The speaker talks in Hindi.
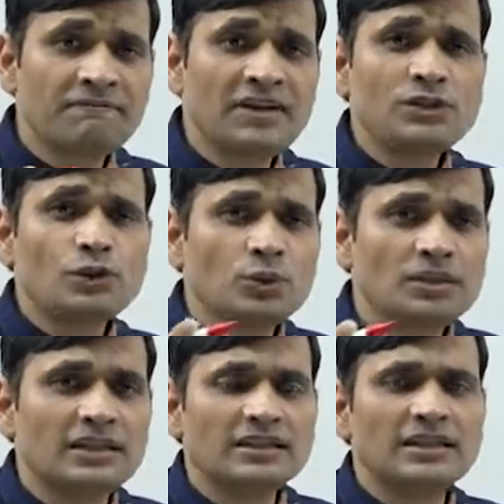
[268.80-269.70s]
वैष्णो
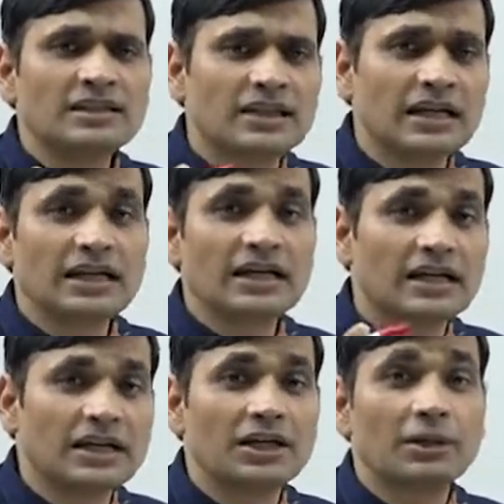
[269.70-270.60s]
जनते तेने
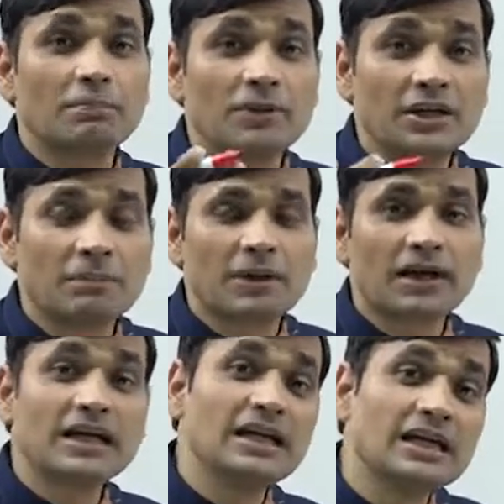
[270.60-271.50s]
कहिए पीर
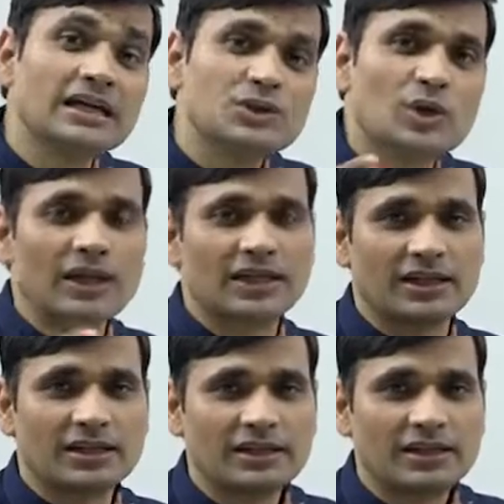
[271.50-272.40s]
पराई जाने
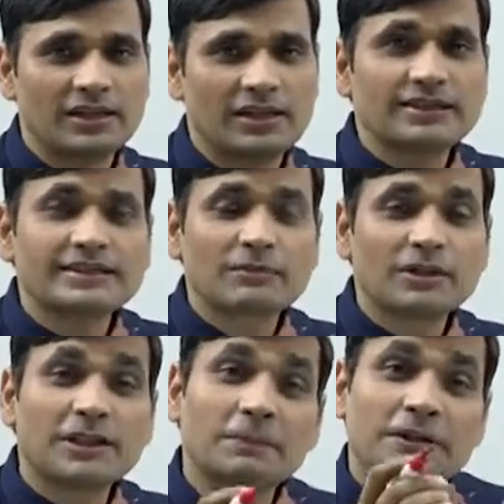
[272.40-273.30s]
रे इसका
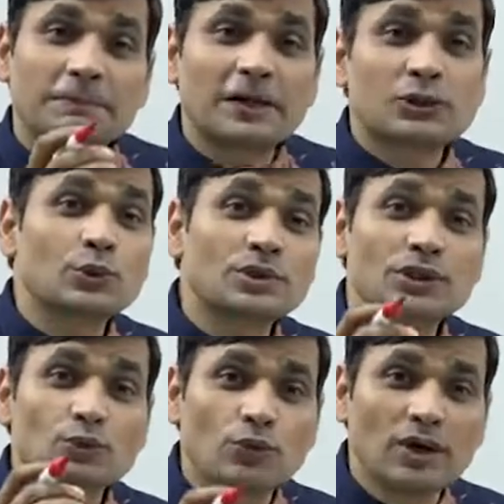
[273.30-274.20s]
मतलब एक वैष्णो
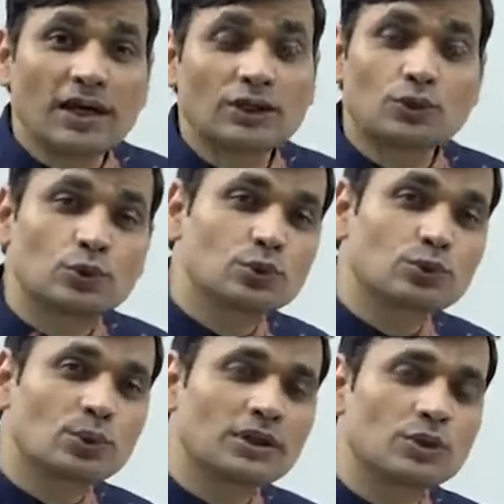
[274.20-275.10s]
जन वह है जो
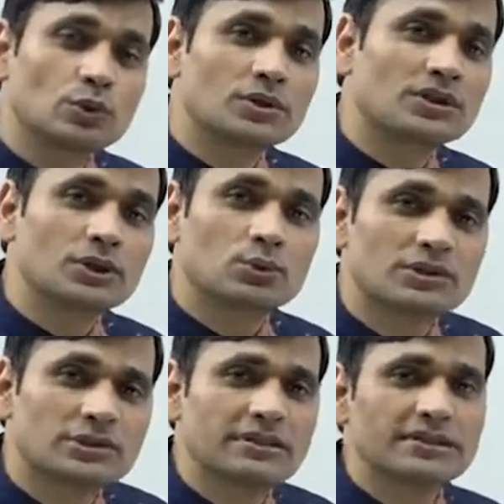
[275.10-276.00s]
दूसरों के दुख दर्द को
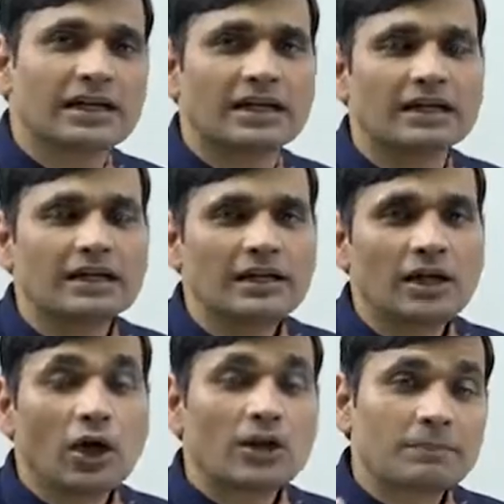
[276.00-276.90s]
समझता है
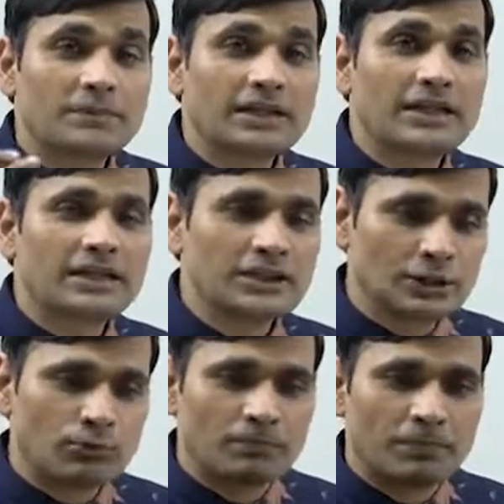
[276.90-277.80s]
और आप देखें कि
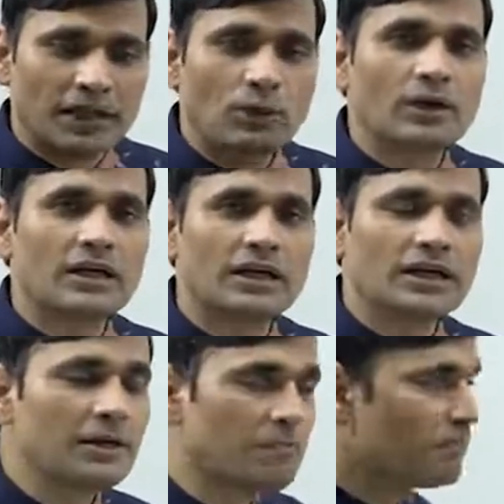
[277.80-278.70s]
जब वो बड़े होने लगे
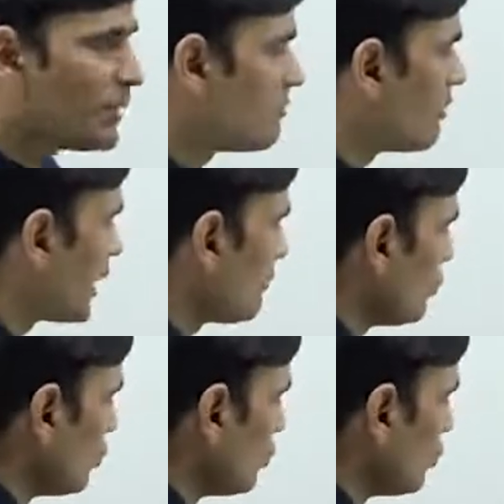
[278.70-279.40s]
यानी परिवार में